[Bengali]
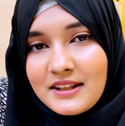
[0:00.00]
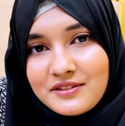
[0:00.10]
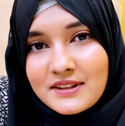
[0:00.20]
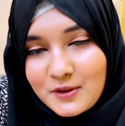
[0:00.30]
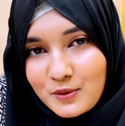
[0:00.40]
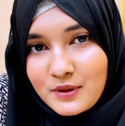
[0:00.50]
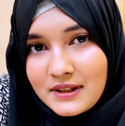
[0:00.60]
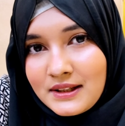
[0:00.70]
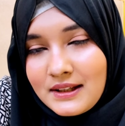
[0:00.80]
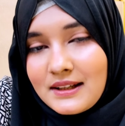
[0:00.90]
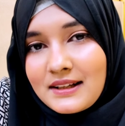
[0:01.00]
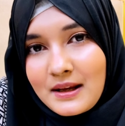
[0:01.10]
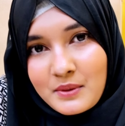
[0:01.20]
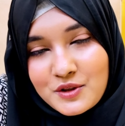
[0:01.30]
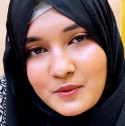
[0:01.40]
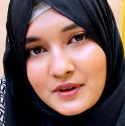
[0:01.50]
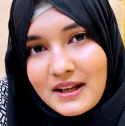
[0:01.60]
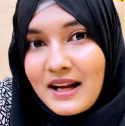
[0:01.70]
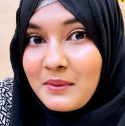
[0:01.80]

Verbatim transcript: ইফতার করে নামাজ পড়ে